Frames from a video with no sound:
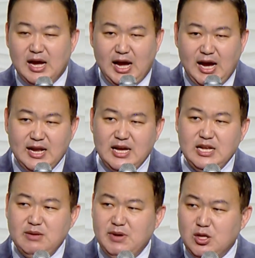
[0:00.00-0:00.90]

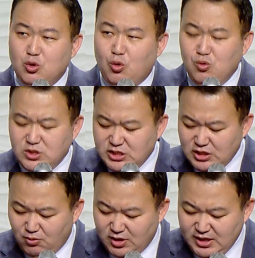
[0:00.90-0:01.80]
하나님의
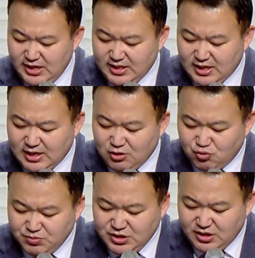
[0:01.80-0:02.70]
통치 원리에 따라
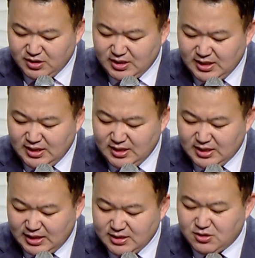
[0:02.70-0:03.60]

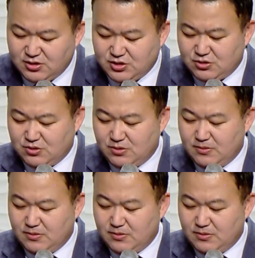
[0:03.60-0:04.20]
움직였다라는 것이죠.